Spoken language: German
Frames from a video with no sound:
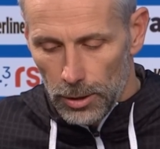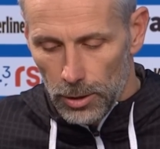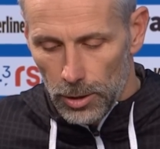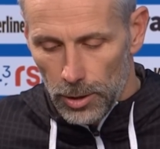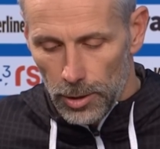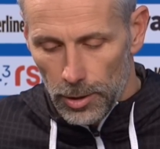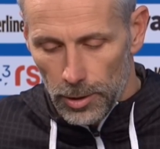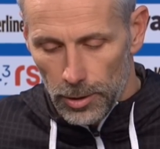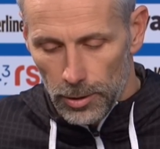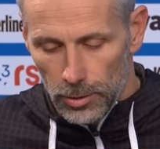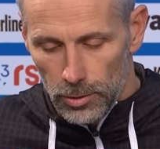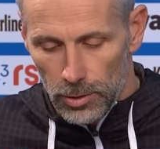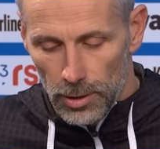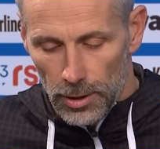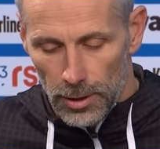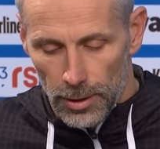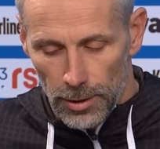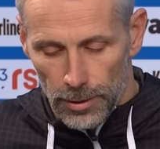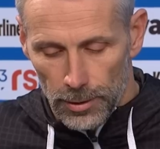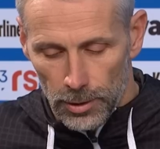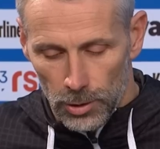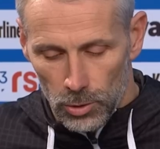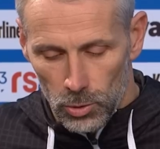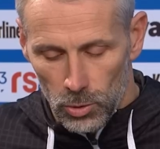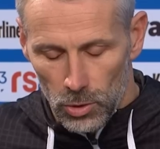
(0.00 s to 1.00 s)
äh,
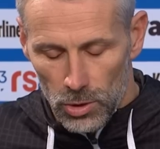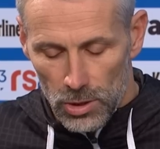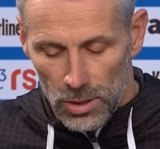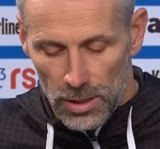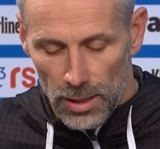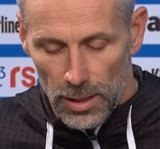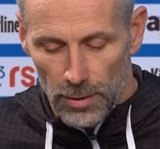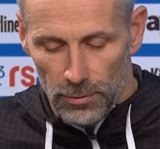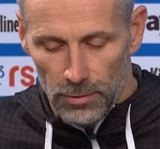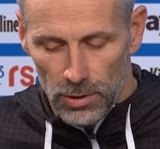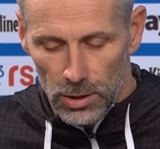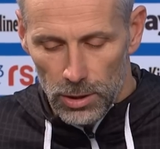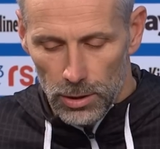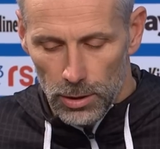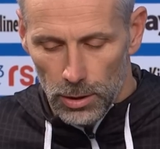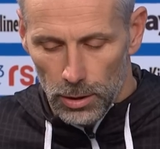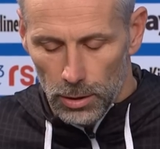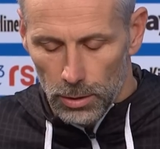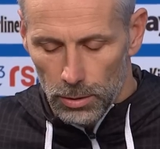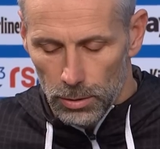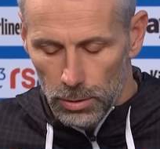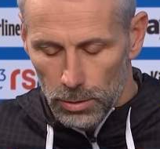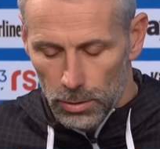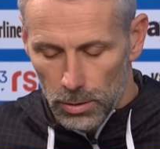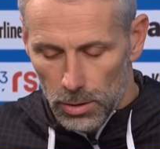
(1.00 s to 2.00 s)
der natürlich sehr
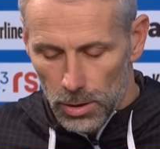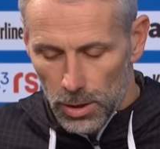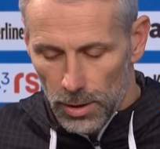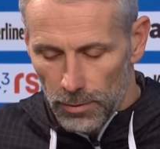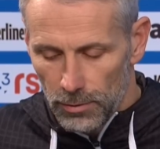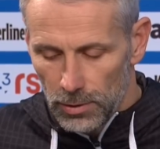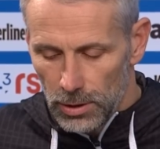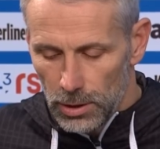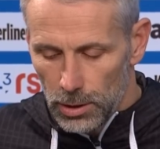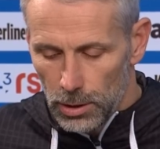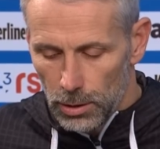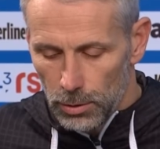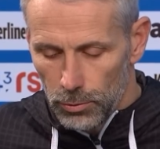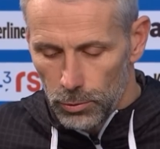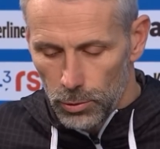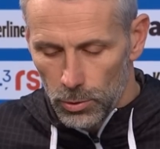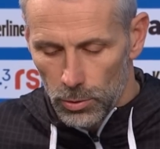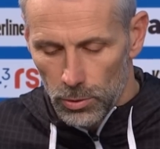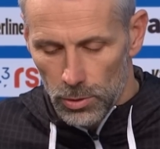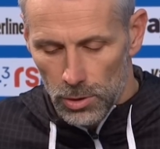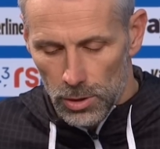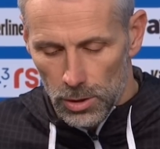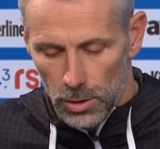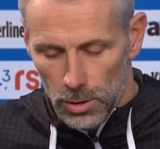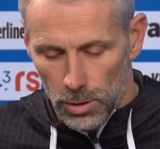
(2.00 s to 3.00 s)
wichtig, sehr wichtig für
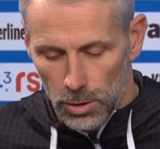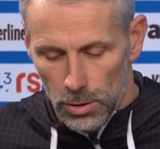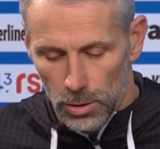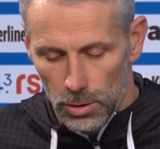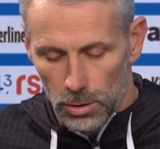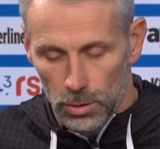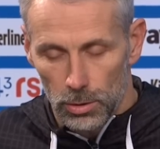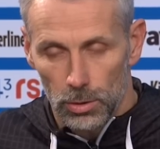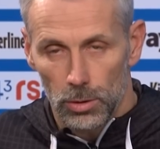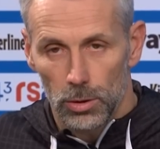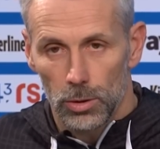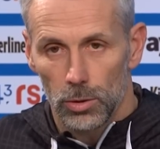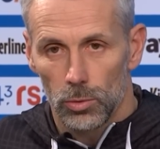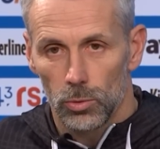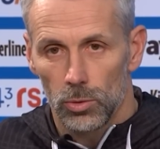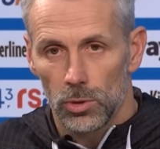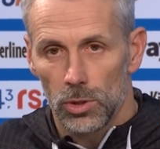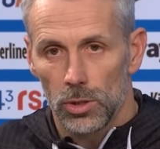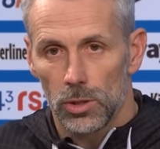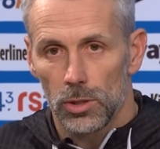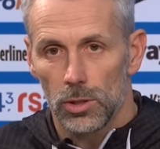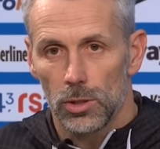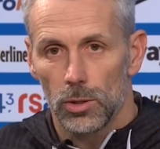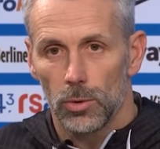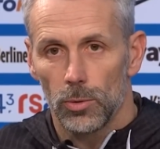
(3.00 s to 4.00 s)
uns ist in, in
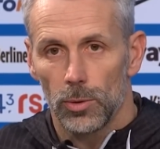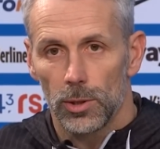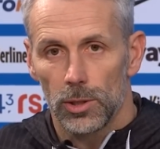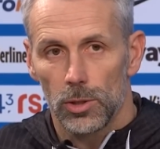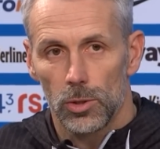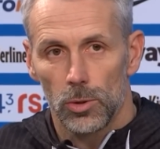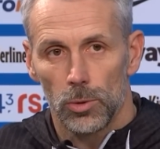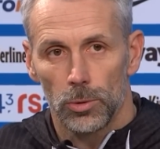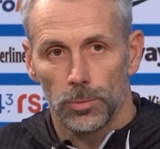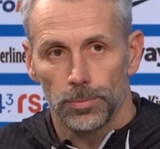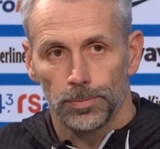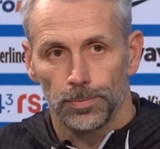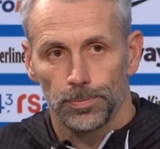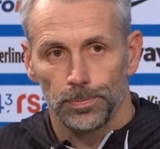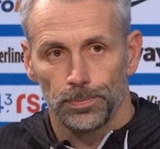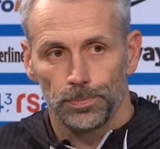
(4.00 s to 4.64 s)
unserer Situation.